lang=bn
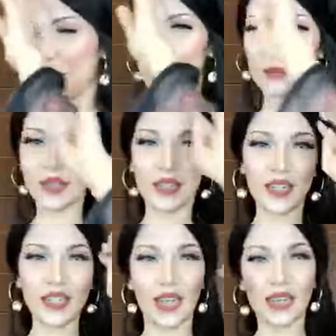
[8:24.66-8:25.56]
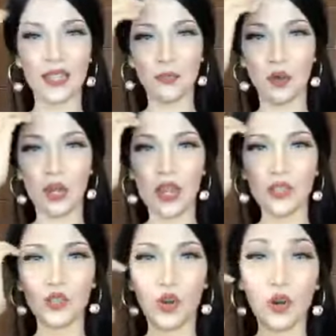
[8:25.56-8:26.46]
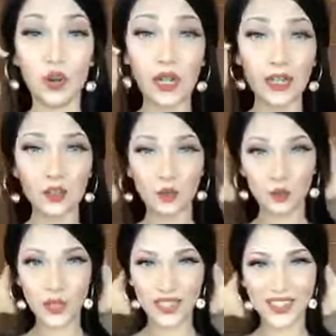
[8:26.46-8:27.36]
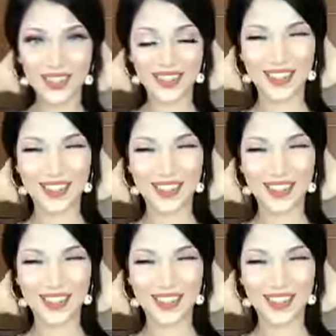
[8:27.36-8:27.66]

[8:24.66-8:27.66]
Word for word: করেই আপনাদেরকে দেখিয়ে দিব চকলেট কুইন